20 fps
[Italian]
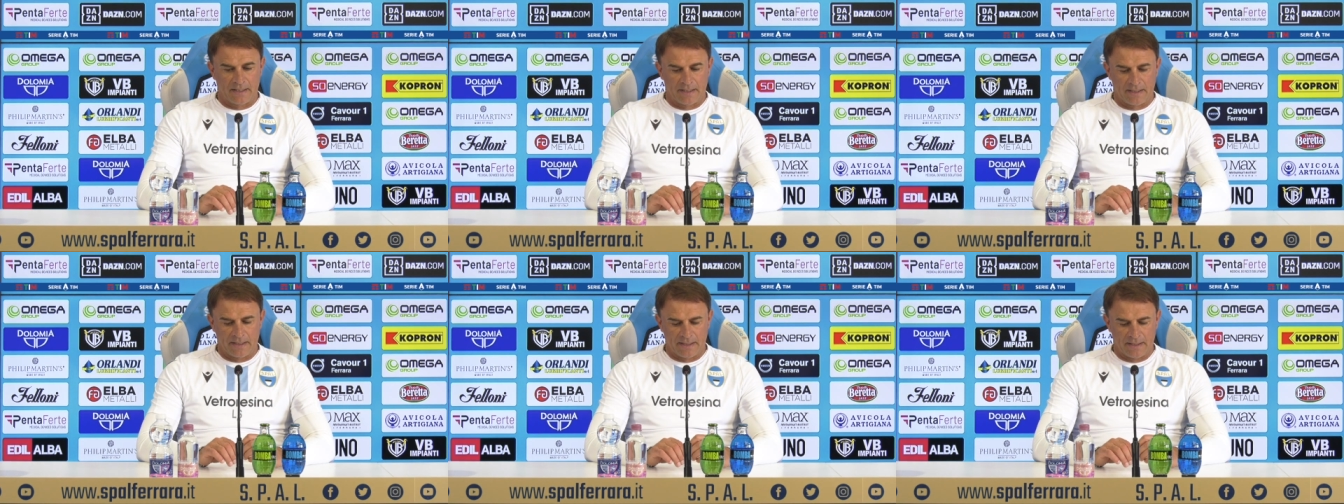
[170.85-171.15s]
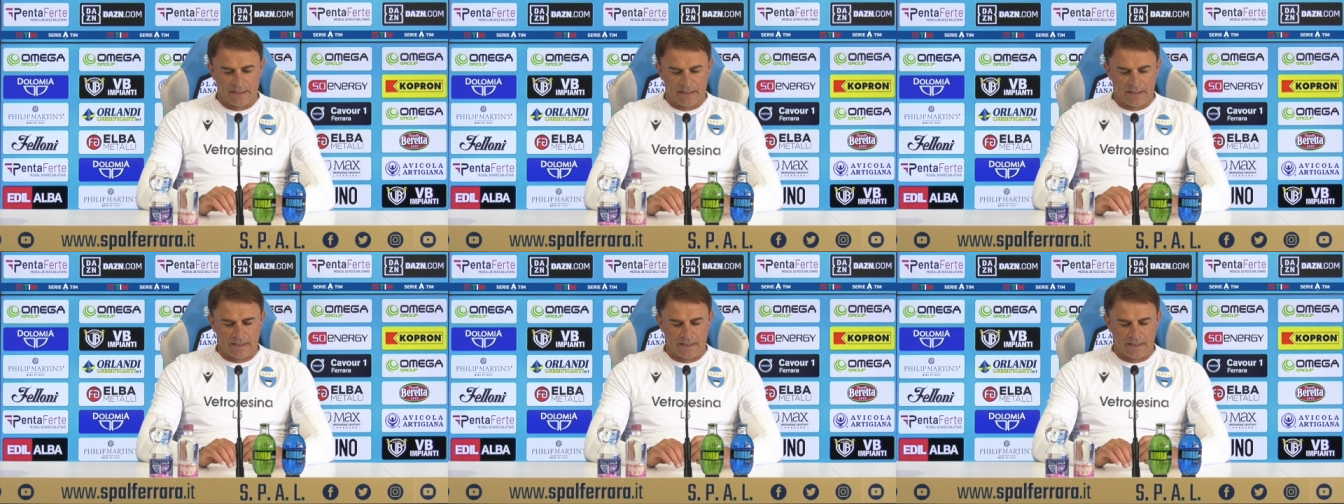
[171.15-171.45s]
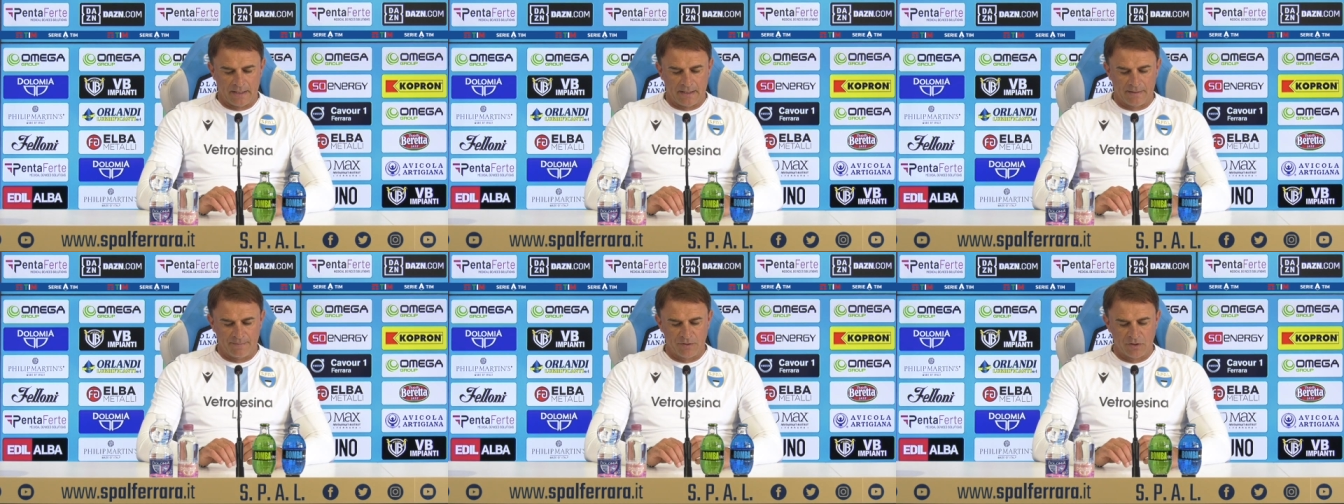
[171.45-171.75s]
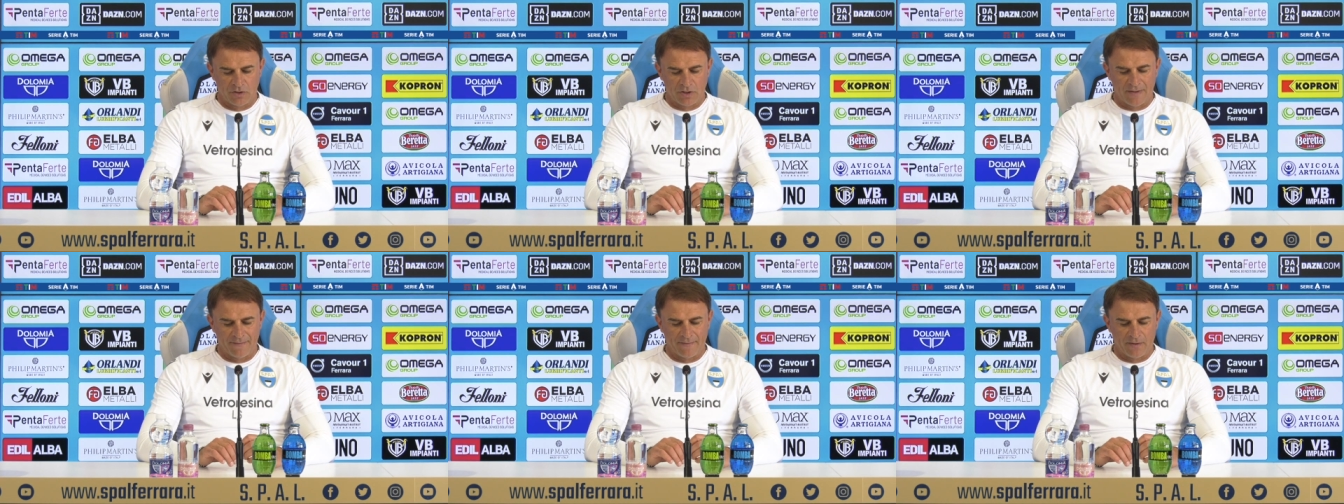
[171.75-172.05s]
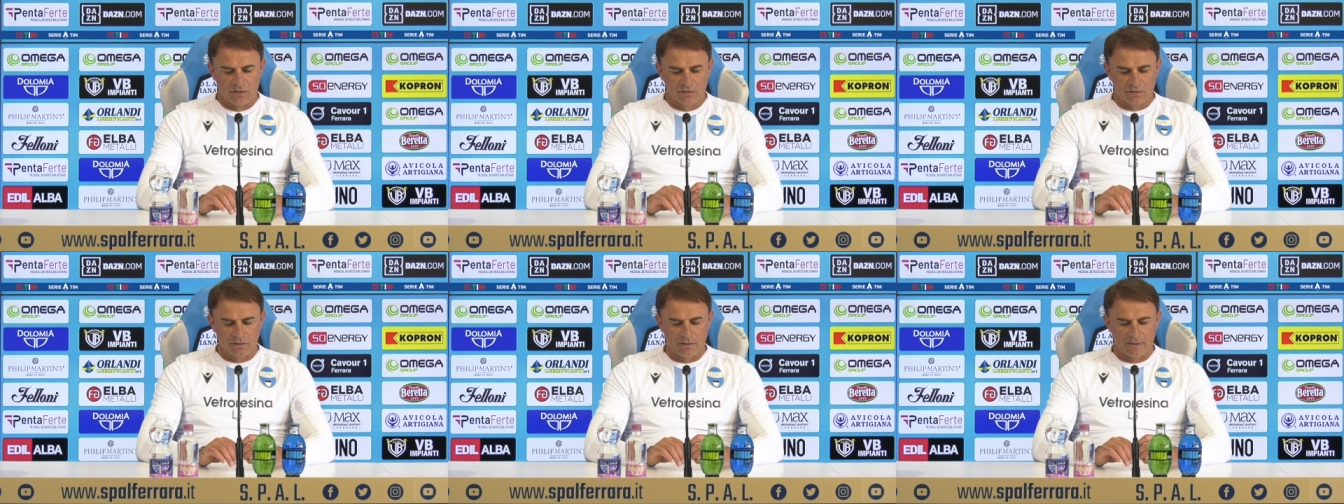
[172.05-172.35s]
che bisognava
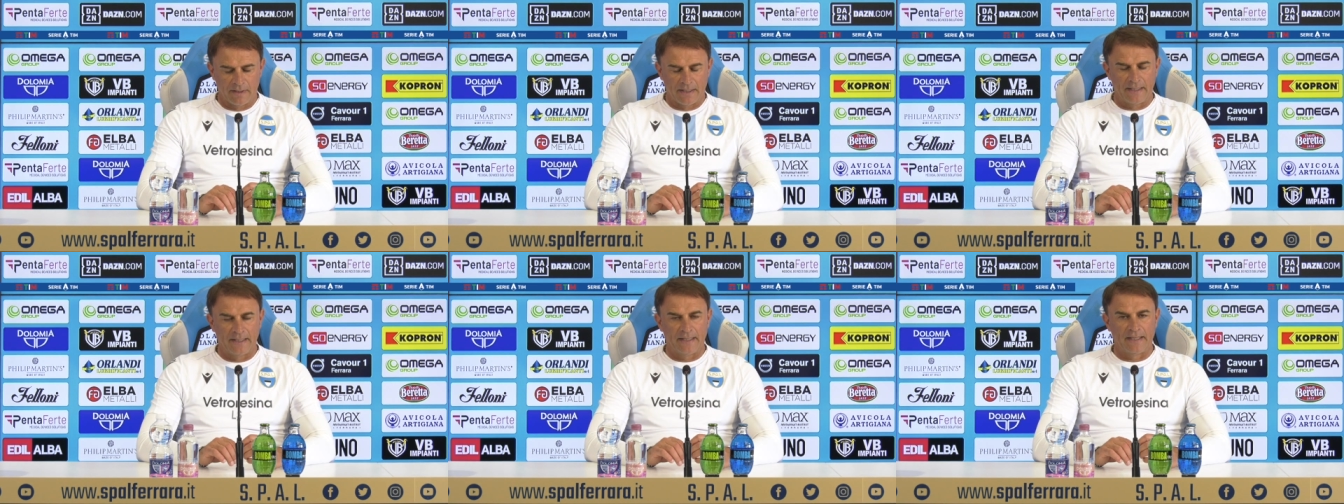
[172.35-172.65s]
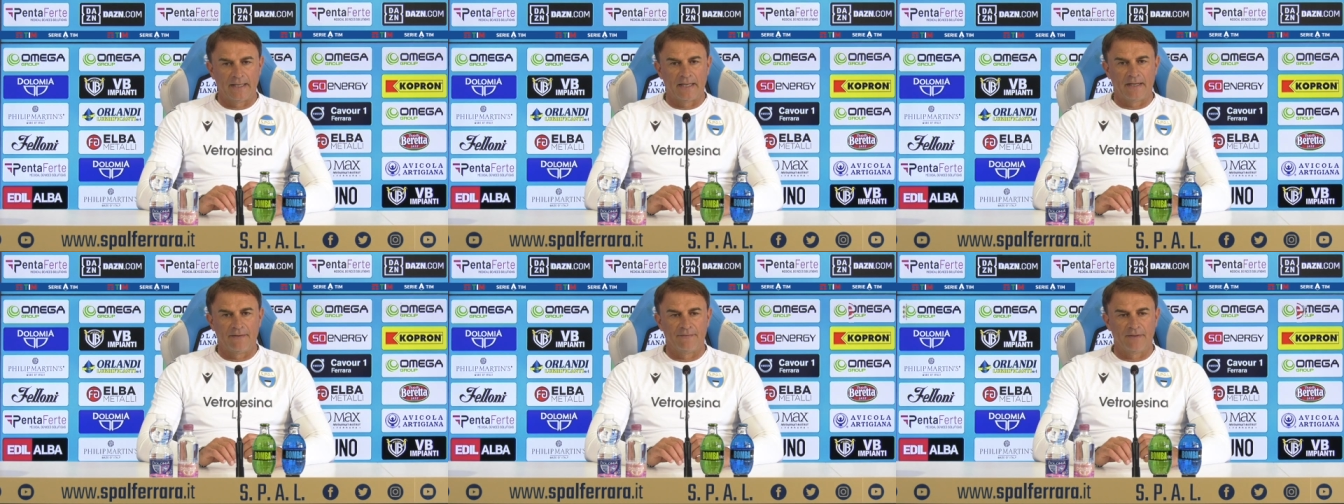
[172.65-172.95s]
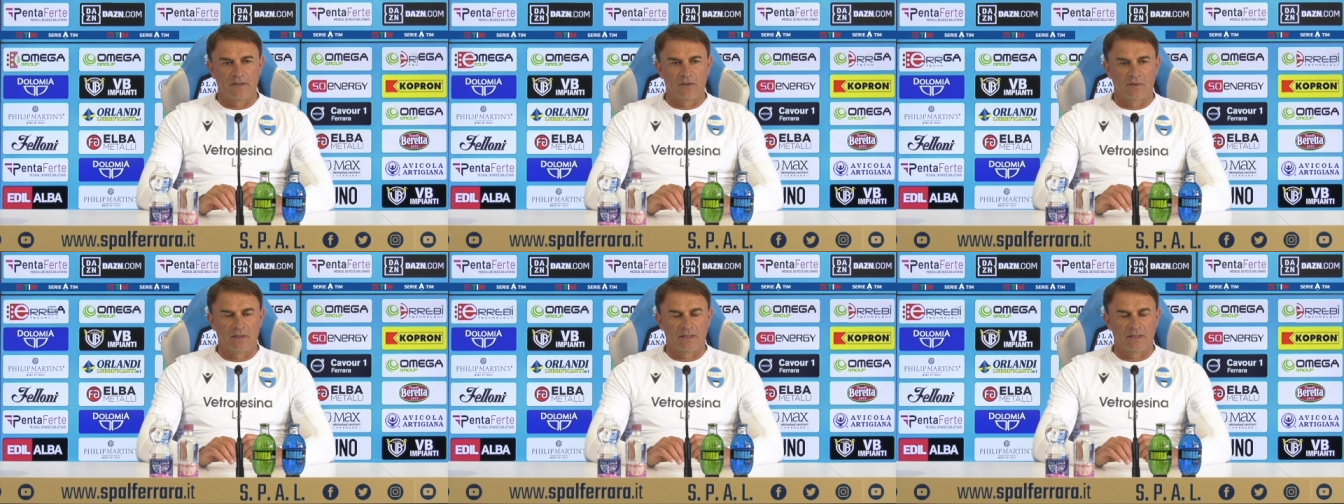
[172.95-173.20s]
continuare ad avere